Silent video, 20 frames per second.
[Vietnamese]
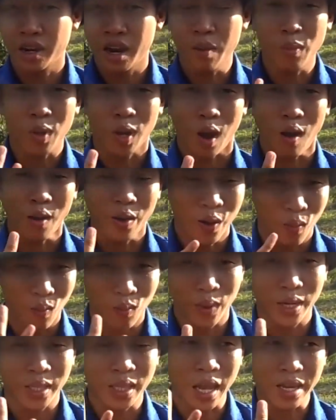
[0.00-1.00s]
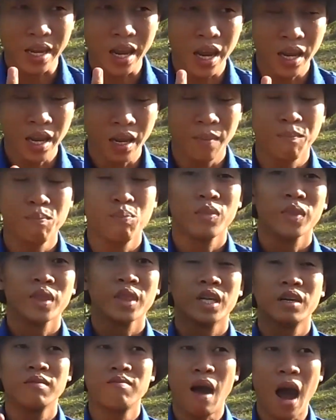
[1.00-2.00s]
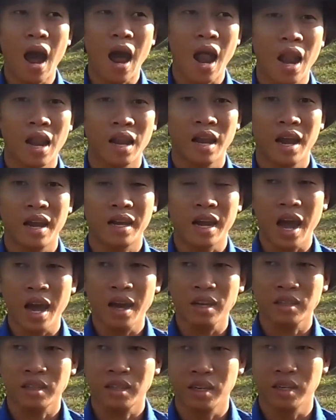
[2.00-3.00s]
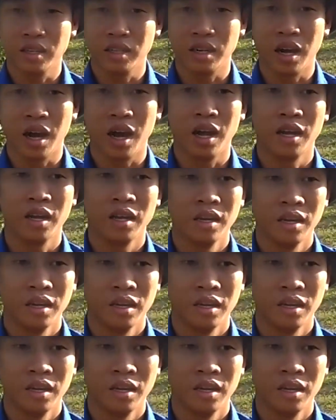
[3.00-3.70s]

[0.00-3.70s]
nếu mà có dùng thì tái chế nhé thứ ba là rác từ à,